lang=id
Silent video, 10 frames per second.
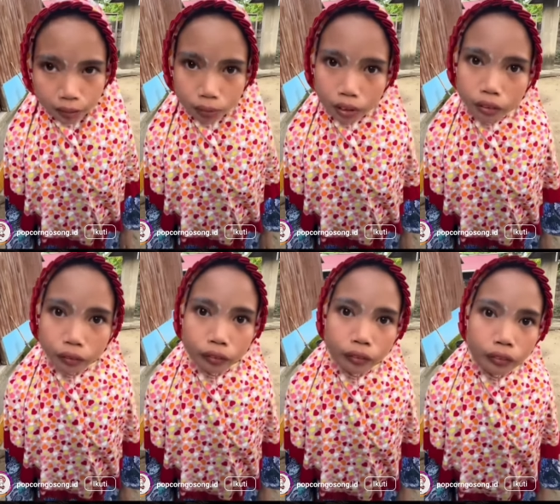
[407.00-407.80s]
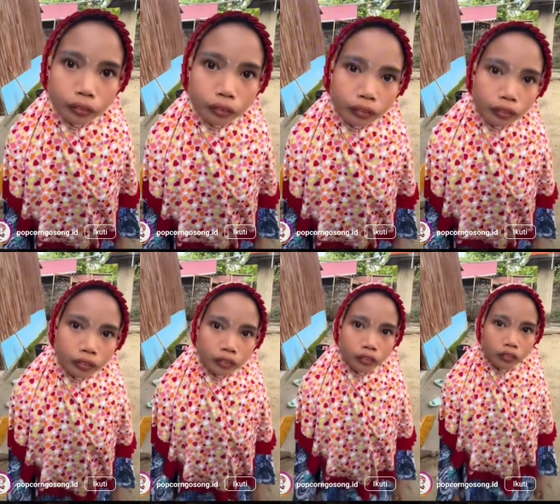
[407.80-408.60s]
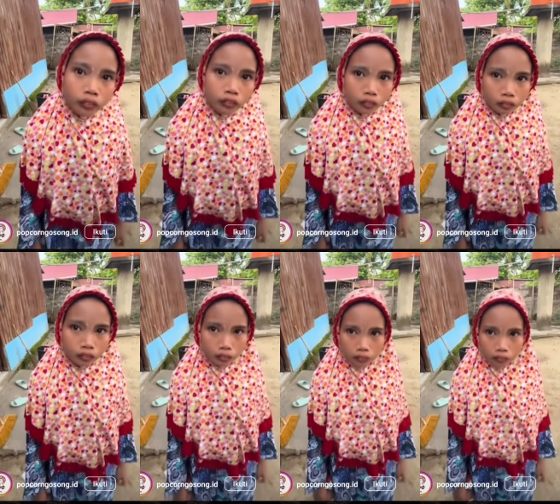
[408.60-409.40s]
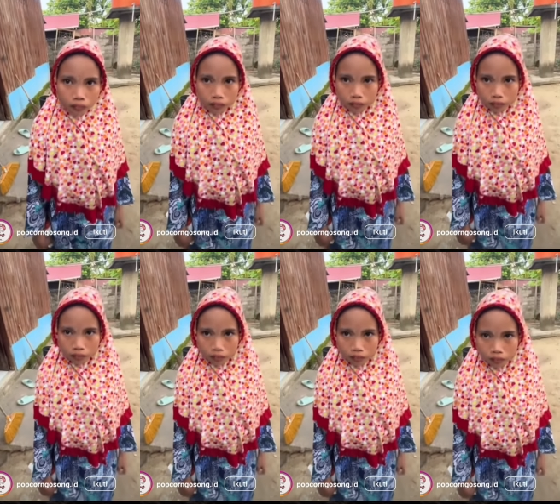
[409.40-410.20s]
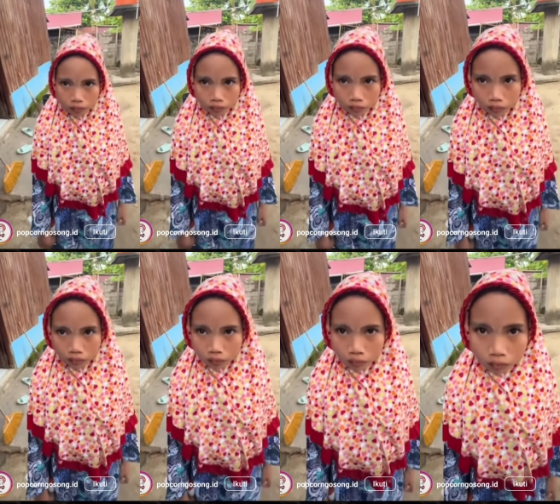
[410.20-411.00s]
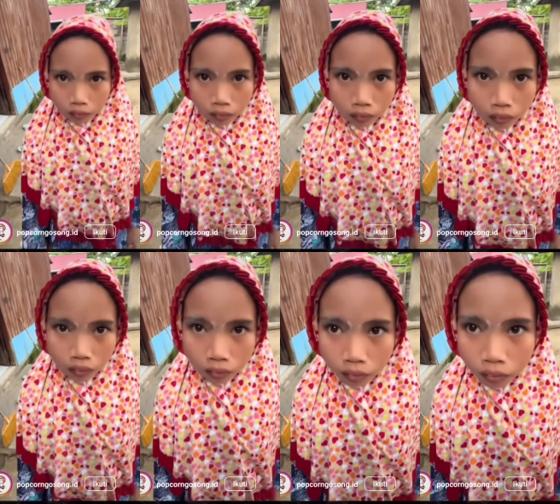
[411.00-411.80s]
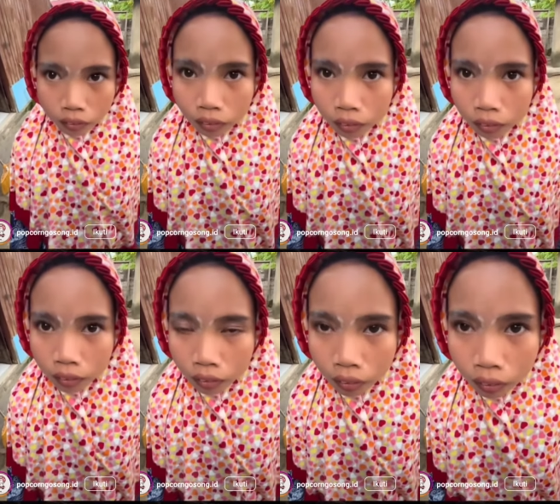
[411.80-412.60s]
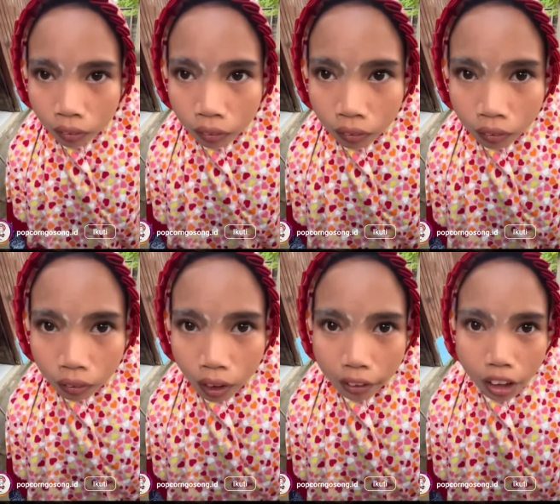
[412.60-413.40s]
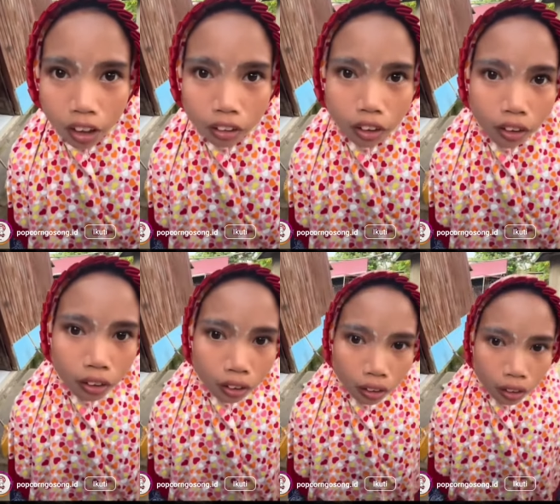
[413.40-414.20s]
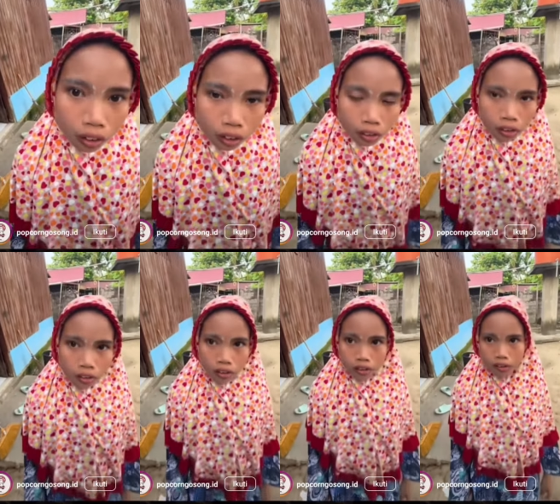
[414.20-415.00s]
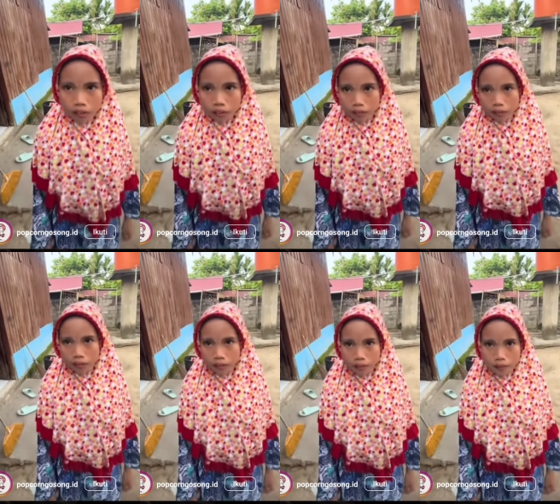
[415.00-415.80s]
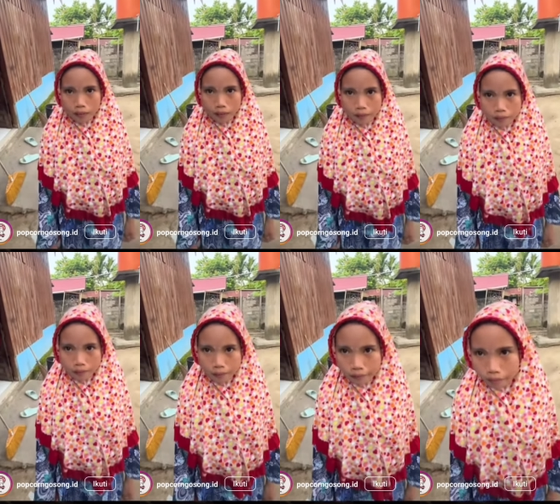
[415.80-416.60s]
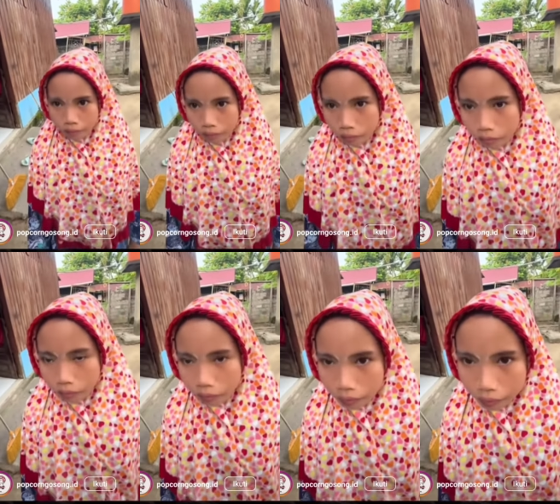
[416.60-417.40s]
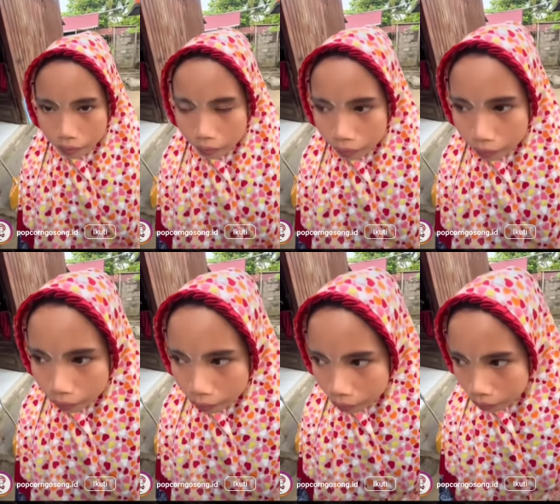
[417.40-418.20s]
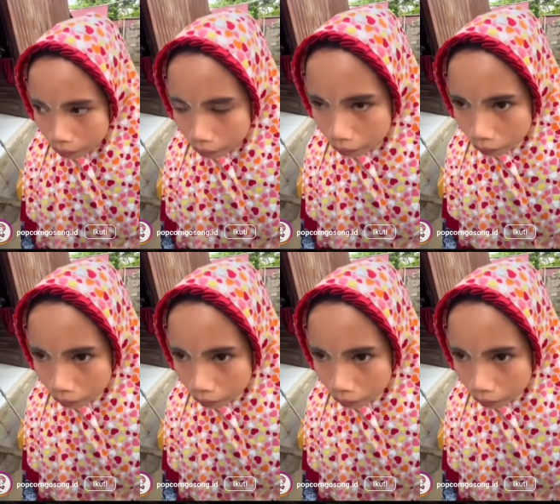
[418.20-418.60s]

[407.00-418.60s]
S batu. s batu. Eh, durian, durian Ana, ha. Katiana. Katiana. C I C C A C K.